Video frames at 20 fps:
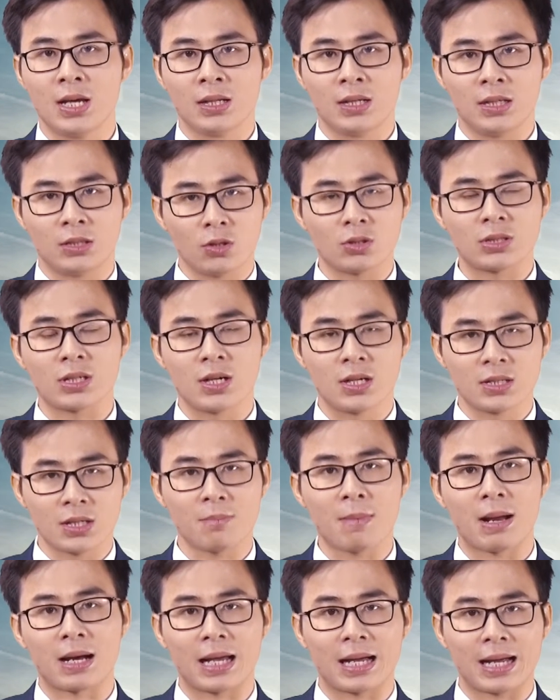thì tôi sẽ hướng
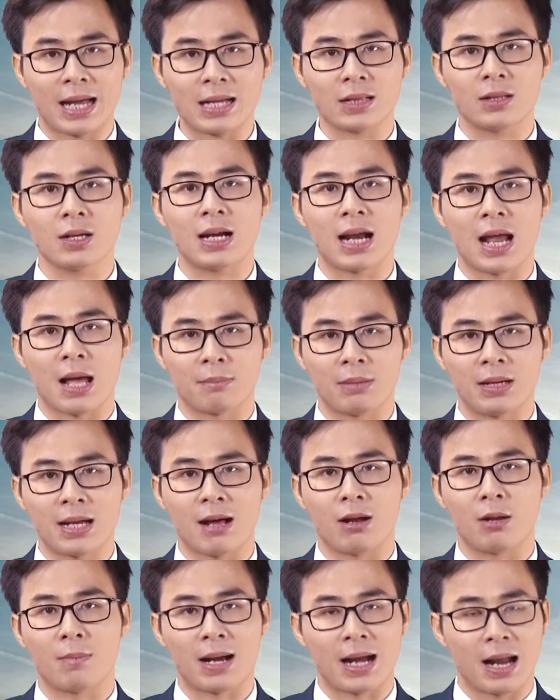dẫn bạn cái cách thức làm thế
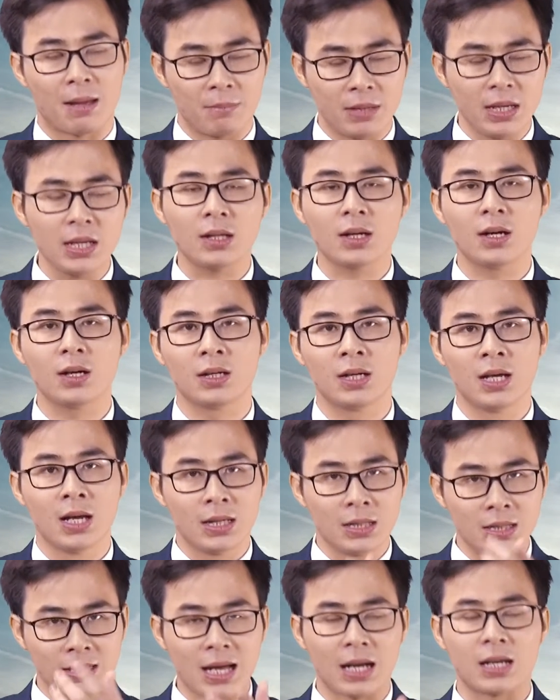nào để bạn làm ít hơn
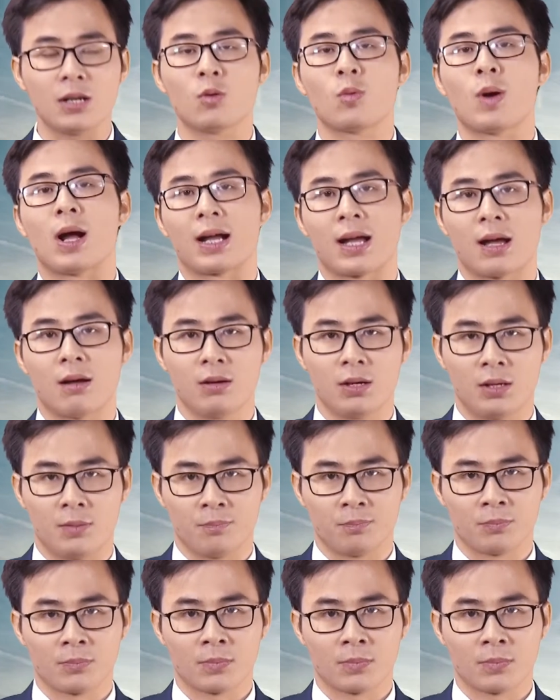nhưng đạt hiệu quả cao hơn